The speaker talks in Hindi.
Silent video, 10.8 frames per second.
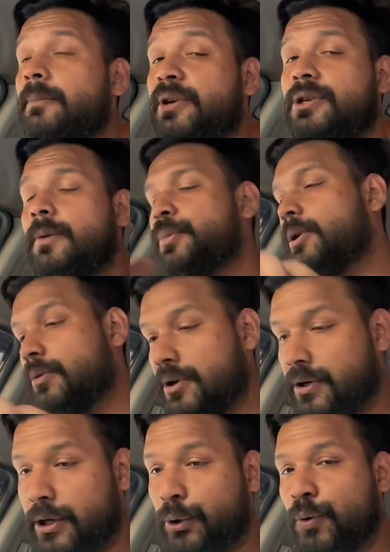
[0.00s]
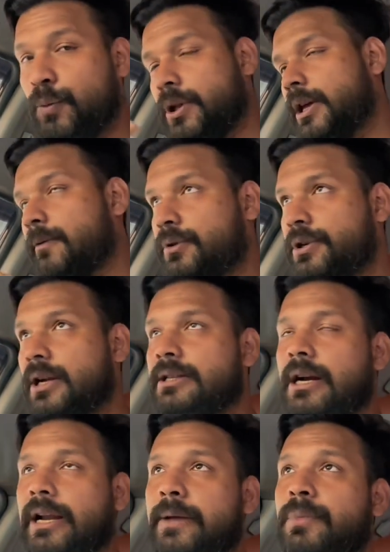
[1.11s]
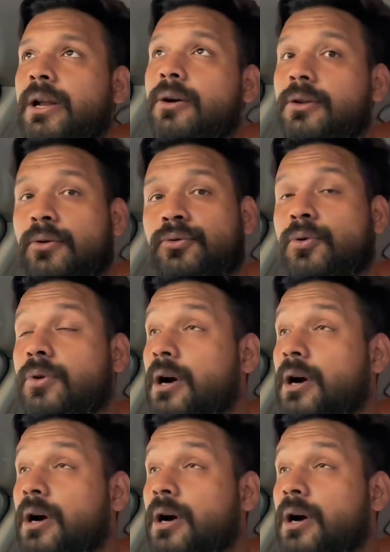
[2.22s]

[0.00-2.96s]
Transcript: पीछे बिल्कुल इसके ट्यूब होते हैं वो शिकंजा टाइप बना होता है उसको